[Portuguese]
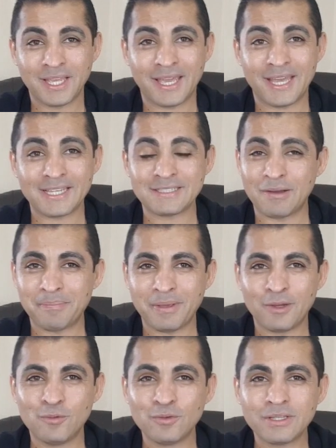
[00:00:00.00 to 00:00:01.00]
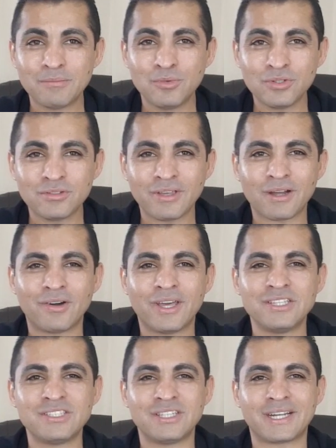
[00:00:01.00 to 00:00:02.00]
Essa é uma pergunta muito
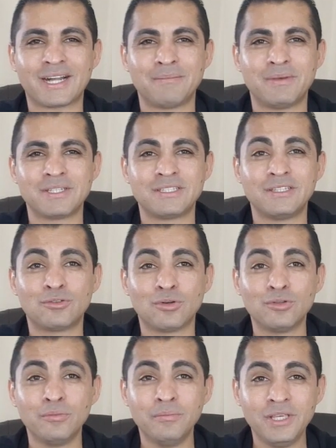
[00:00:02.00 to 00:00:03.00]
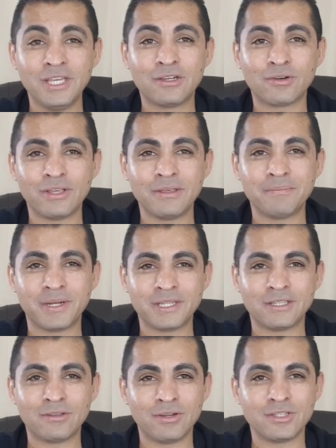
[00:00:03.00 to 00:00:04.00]
recorrente na cabeça de todo
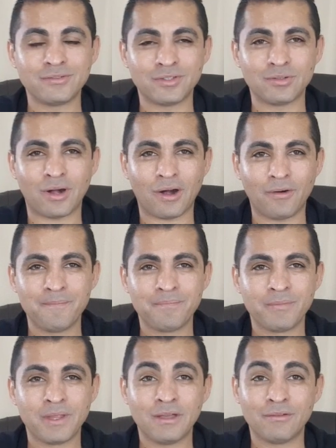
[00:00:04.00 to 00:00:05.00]
microempreendedor individual.